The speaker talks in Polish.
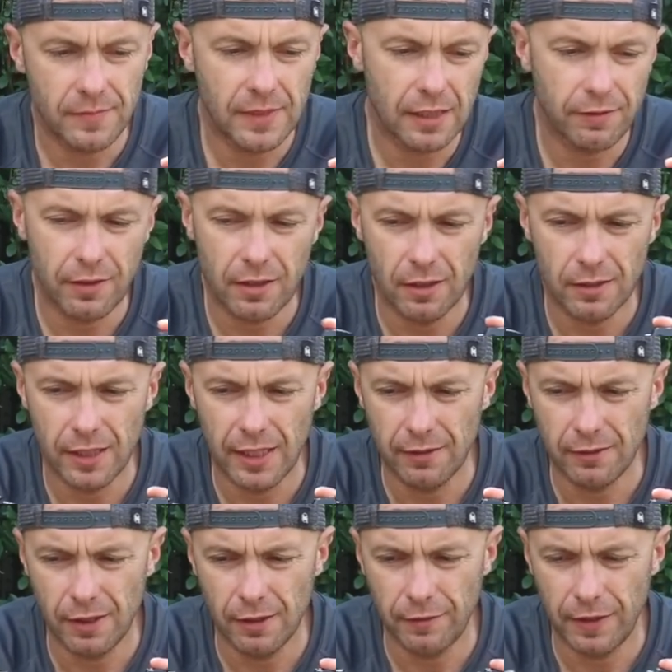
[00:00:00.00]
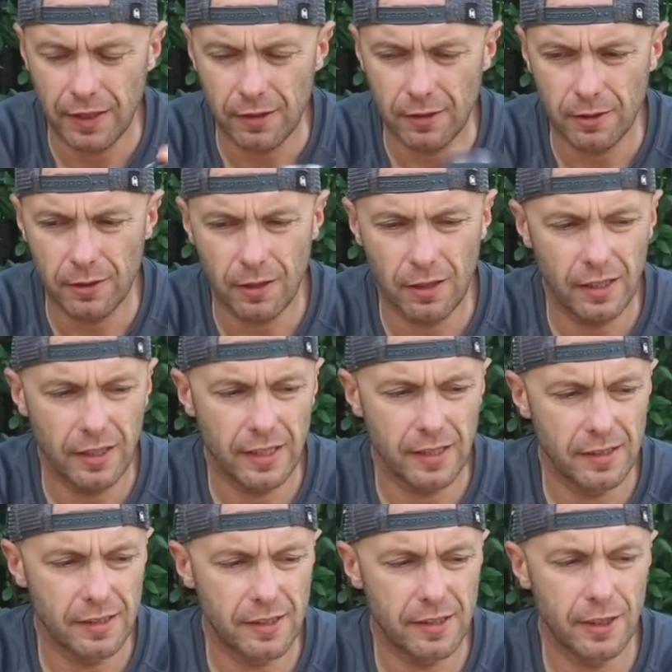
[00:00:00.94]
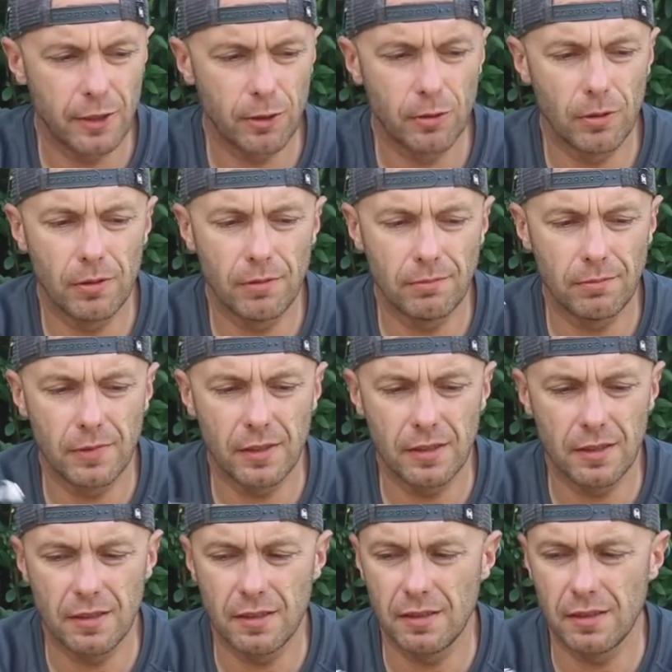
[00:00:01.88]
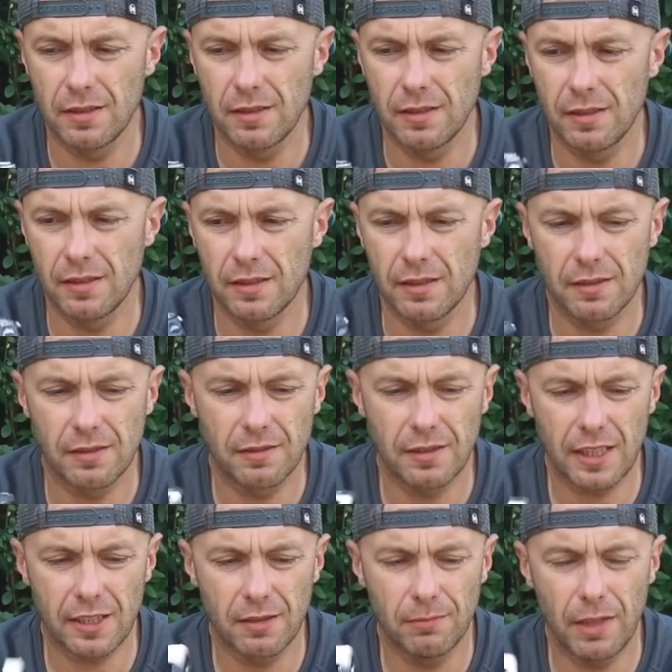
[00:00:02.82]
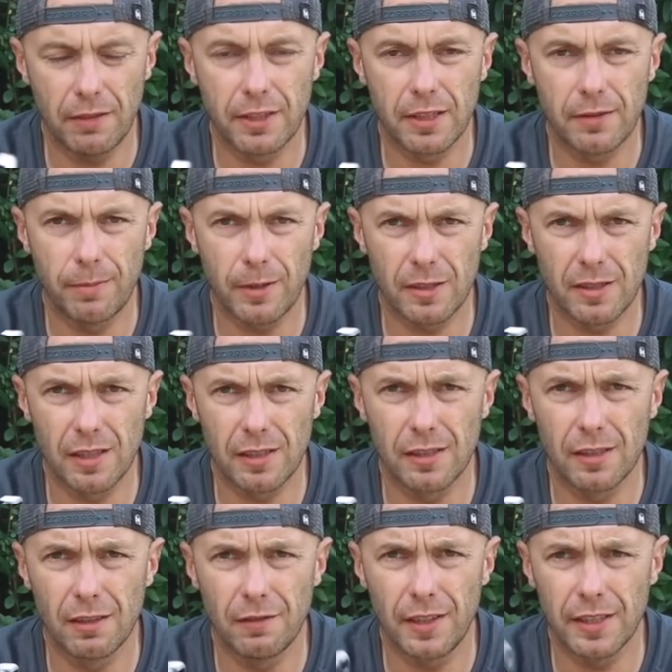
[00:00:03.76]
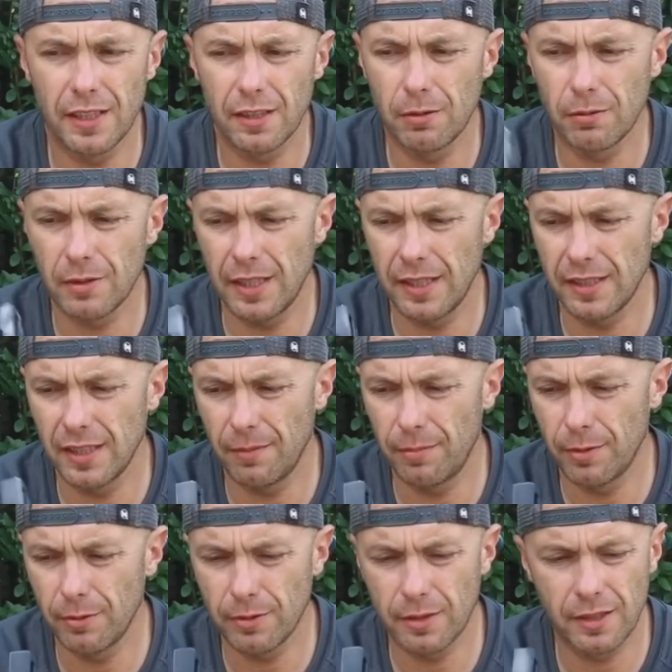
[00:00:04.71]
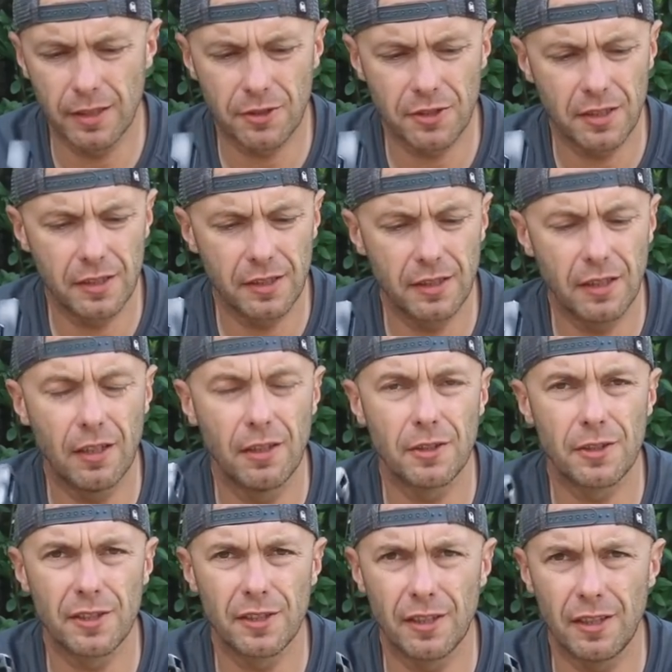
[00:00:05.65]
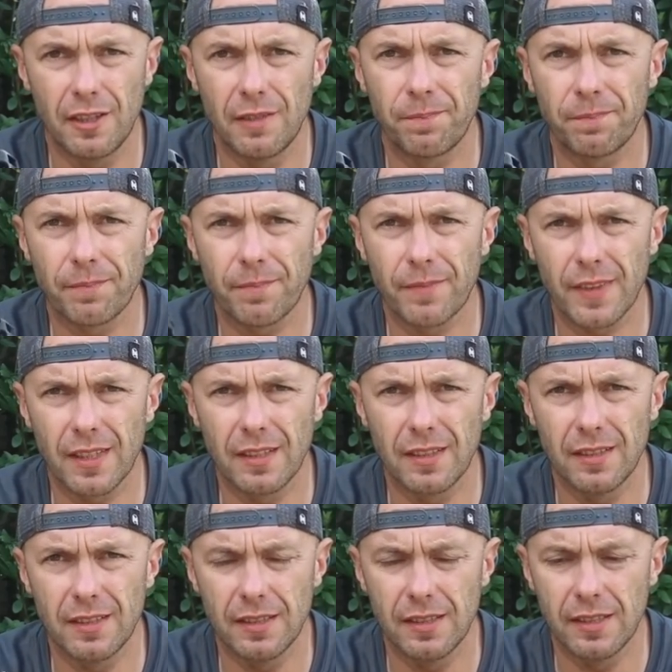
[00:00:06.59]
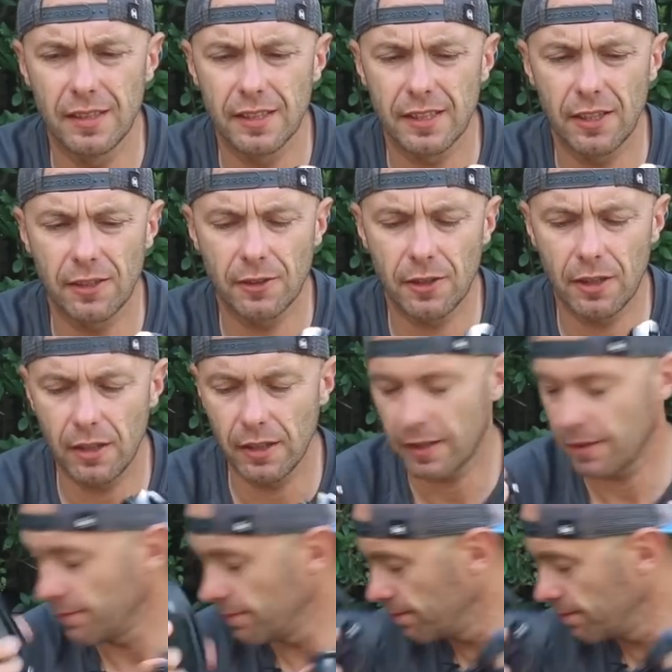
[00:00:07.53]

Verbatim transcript: tak wyglądają te dwa kontrolery z tyłu. E, także Mavic Pro zdecydowanie tutaj na plus, jeżeli chodzi o e, kontroler.